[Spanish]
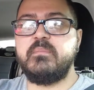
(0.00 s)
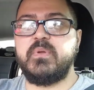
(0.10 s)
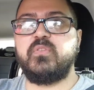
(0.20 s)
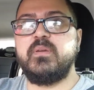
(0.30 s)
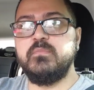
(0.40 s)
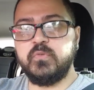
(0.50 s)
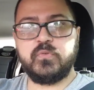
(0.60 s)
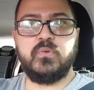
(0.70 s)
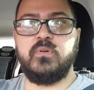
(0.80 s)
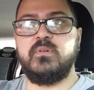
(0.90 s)
pero sea
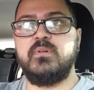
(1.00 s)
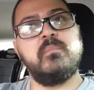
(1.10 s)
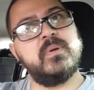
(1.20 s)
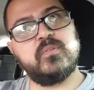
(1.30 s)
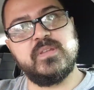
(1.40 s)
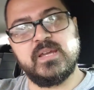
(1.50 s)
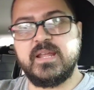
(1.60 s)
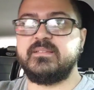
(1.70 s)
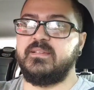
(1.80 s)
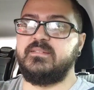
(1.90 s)
músculo, pero sin
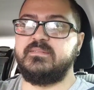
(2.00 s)
grasa.